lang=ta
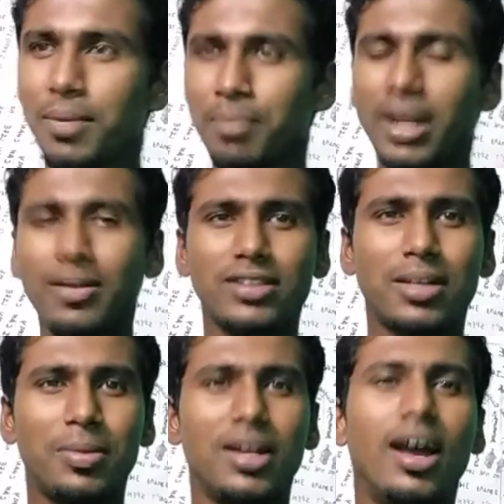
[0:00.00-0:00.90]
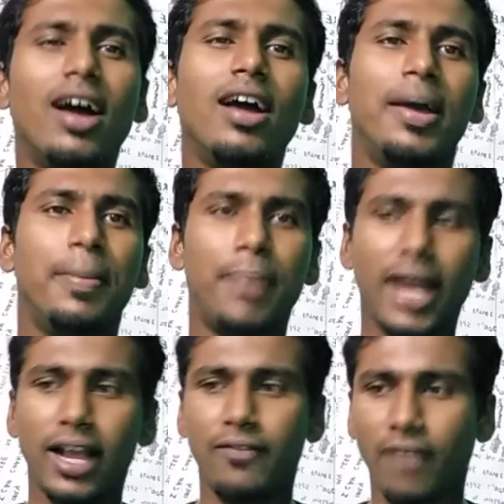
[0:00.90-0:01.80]
பிரேக்ஃபாஸ்ட் அப்படின்னா
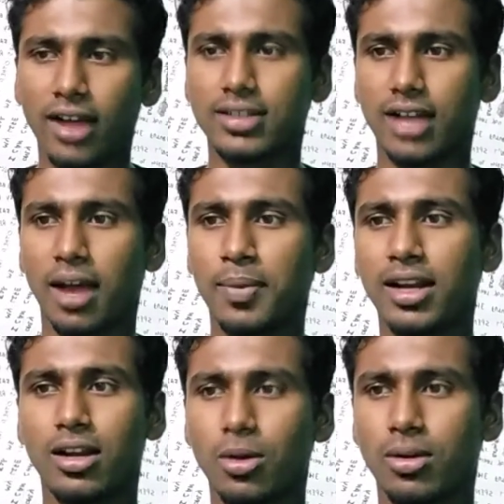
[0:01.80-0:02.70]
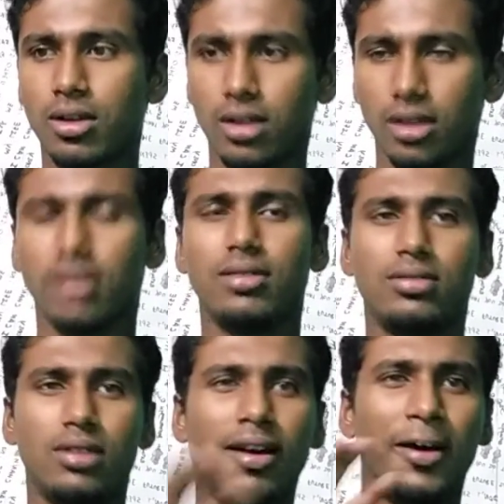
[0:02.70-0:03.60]
பிரேக்ஃபாஸ்ட் அப்படின்ற ஒரு
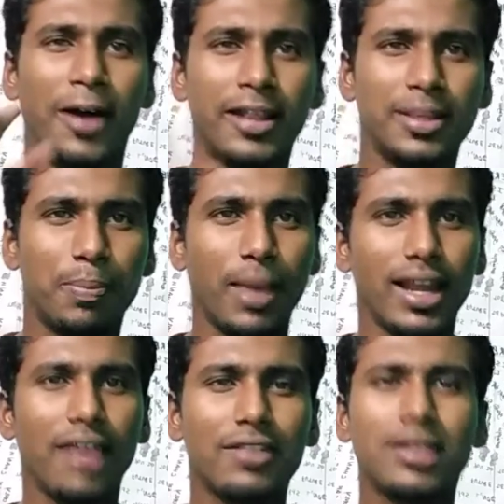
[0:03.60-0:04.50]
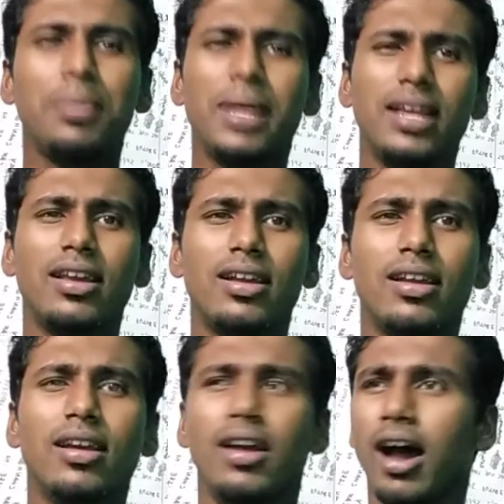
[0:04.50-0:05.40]
அந்த பேர்லேயே வந்து மீனிங் இருக்கு
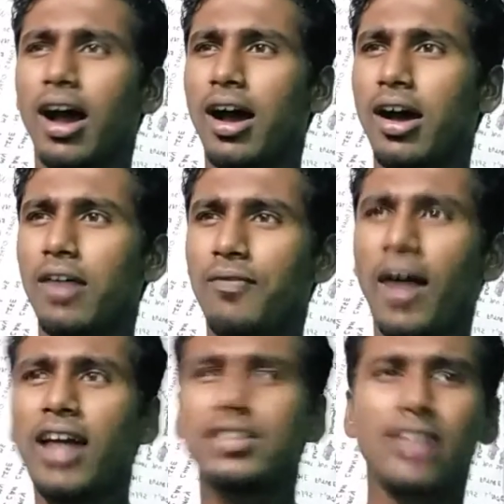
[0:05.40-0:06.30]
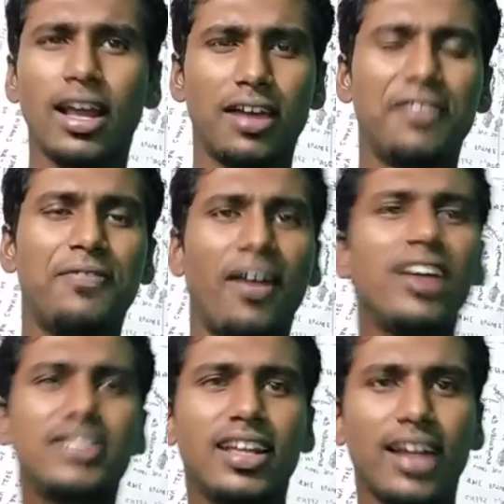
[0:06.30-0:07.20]
ஃபாஸ்ட்னா என்ன
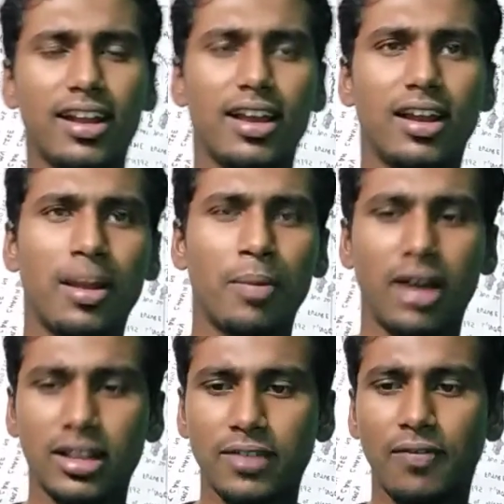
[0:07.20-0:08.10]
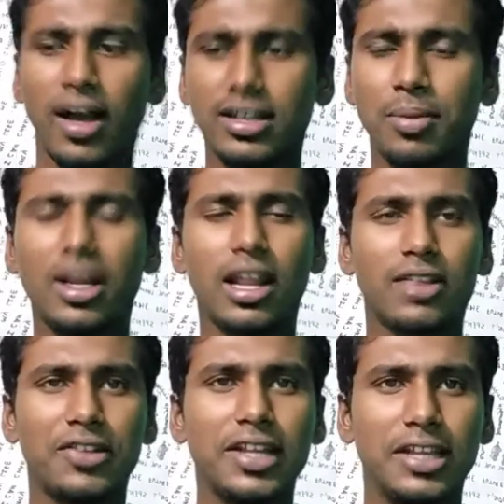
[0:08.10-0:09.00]
ஃபாஸ்டிங்னா என்ன நம்ம அந்த ஃபாஸ்ட்
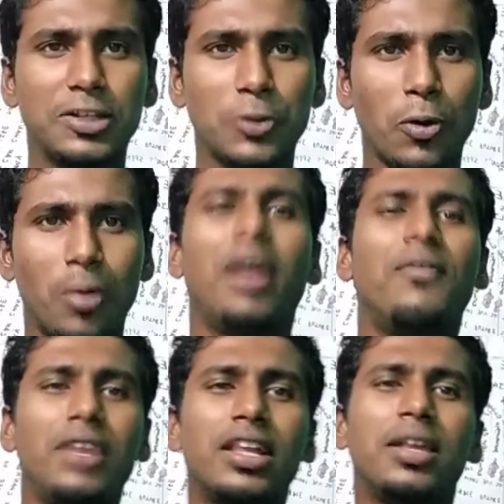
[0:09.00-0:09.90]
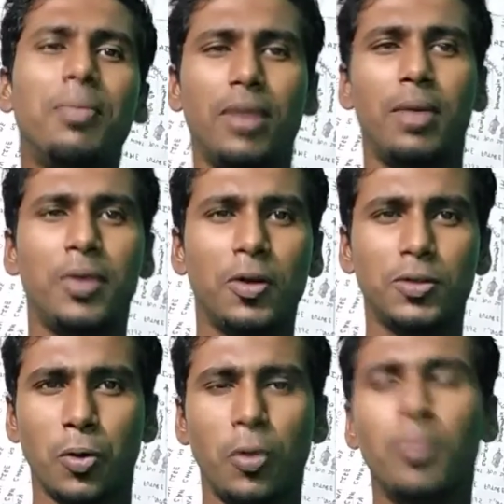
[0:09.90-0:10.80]
அப்படின்றது வந்து எதை சொல்லுவோம் அப்படின்னா விரதம் அப்படின்னு
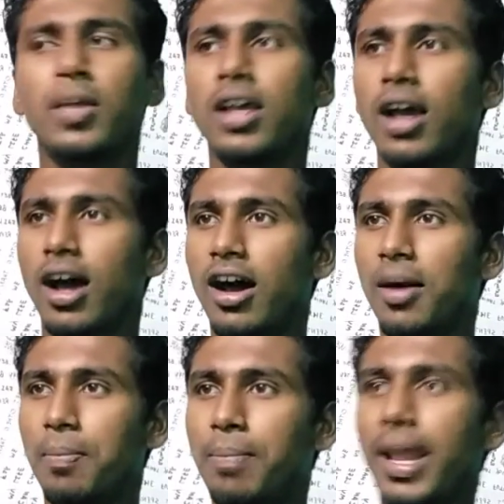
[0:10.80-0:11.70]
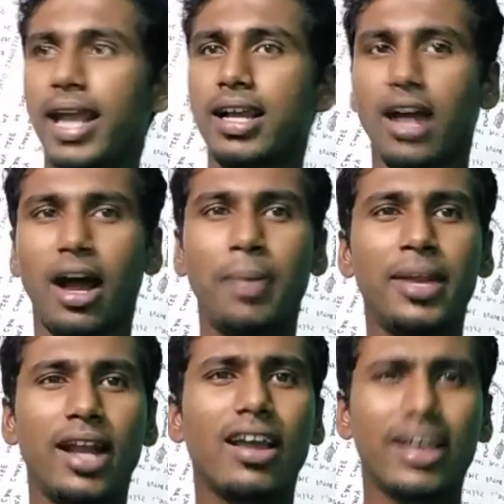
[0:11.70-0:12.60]
வந்து சொல்லுவோம் பிரேக்
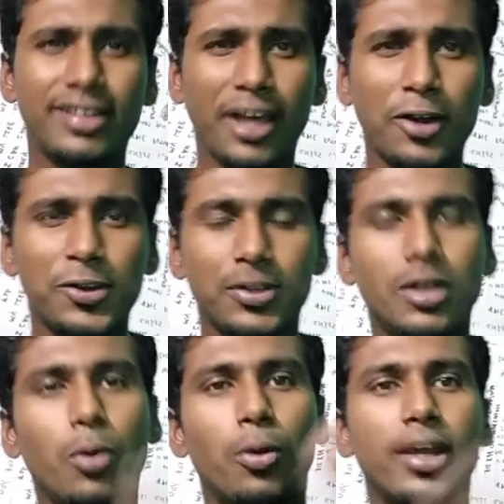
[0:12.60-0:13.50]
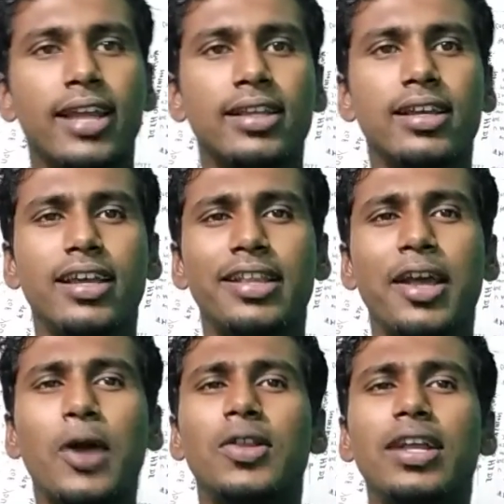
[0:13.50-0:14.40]
அப்படின்னா எதையாவது வந்து உடைக்கிறது
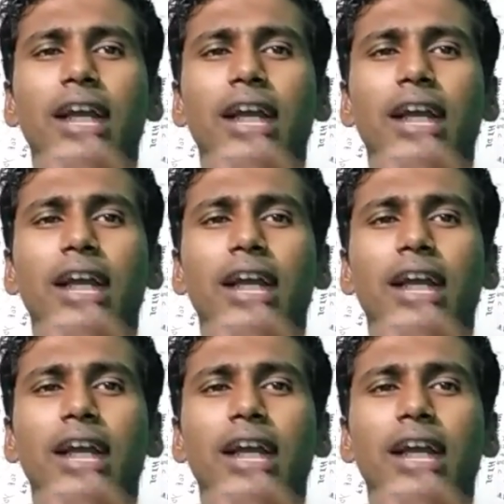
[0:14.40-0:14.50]
எதையாவது வந்து